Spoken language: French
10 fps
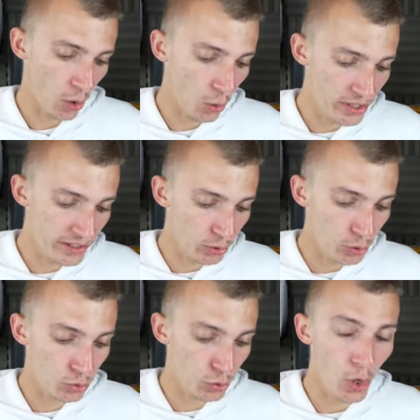au niveau
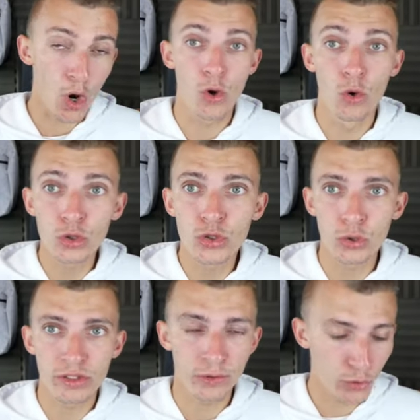de euh,
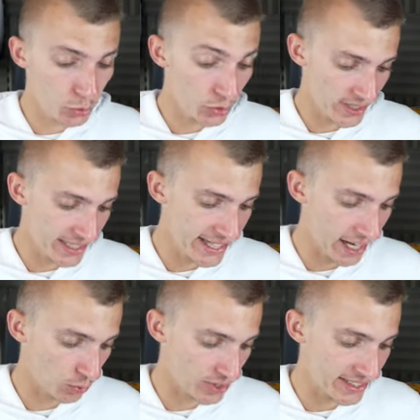l'audio, au niveau du
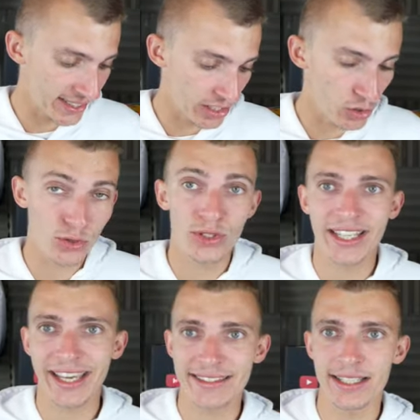signal. Donc ça c'est quelque chose de
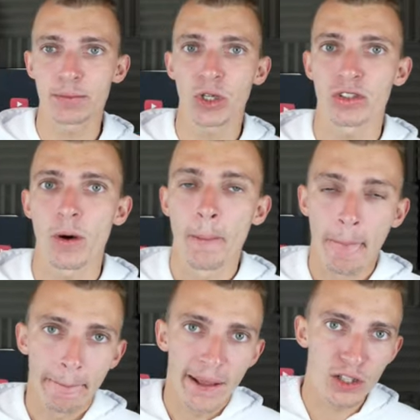très important.
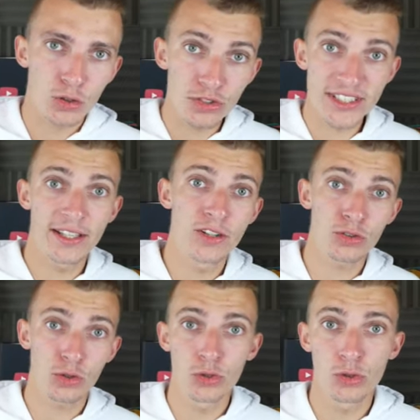Euh, concernant
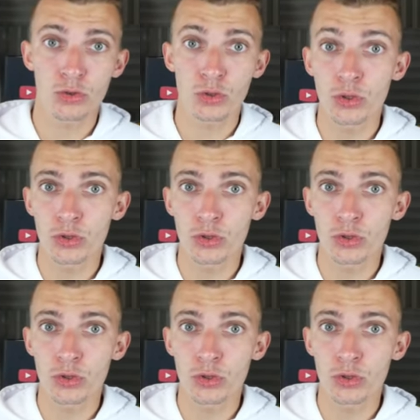son,